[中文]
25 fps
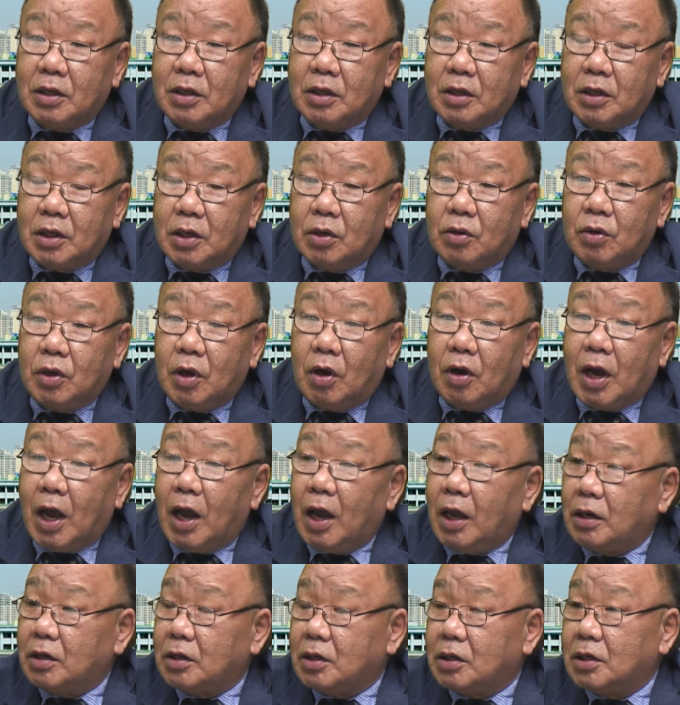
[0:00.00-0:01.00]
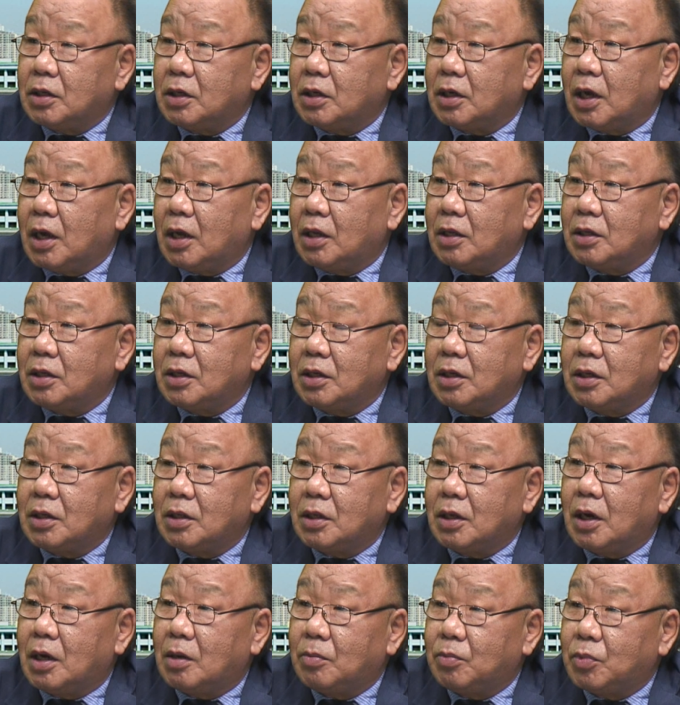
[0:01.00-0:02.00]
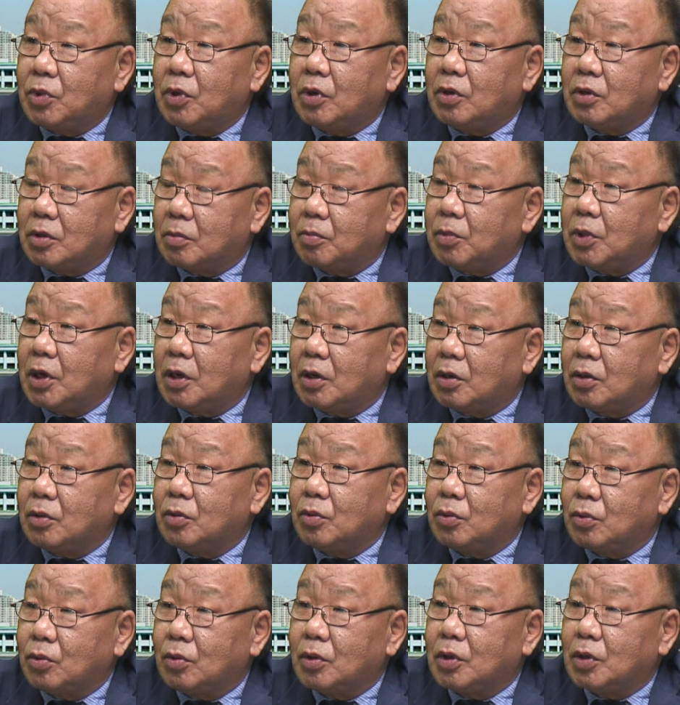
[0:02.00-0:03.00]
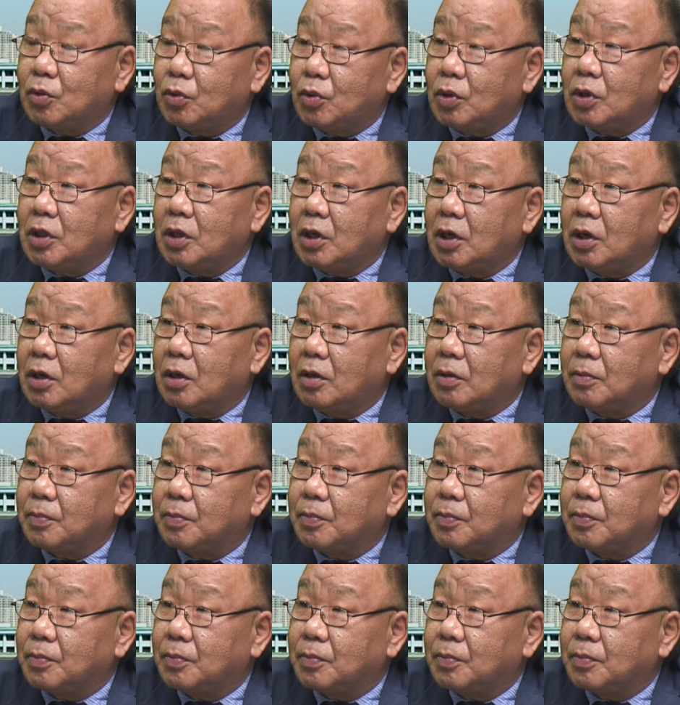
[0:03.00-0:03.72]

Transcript: 以后要看这个特朗普要怎么样做个决定。